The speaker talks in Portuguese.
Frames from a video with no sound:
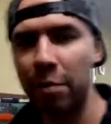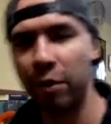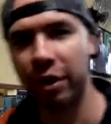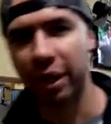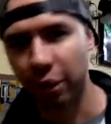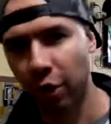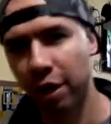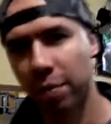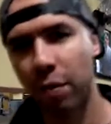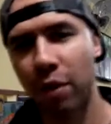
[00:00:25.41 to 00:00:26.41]
porque
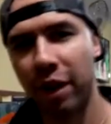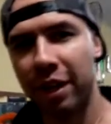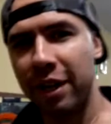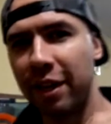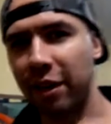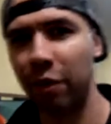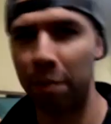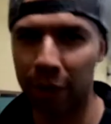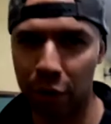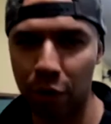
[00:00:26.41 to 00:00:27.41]
dói um pouco aqui o
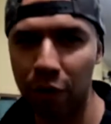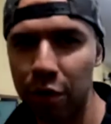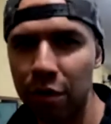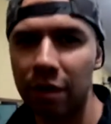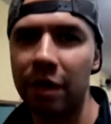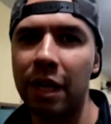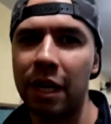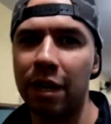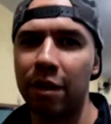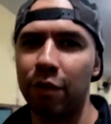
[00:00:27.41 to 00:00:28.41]
pescoço.
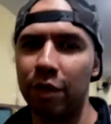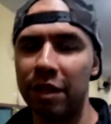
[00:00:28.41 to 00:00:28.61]
Vou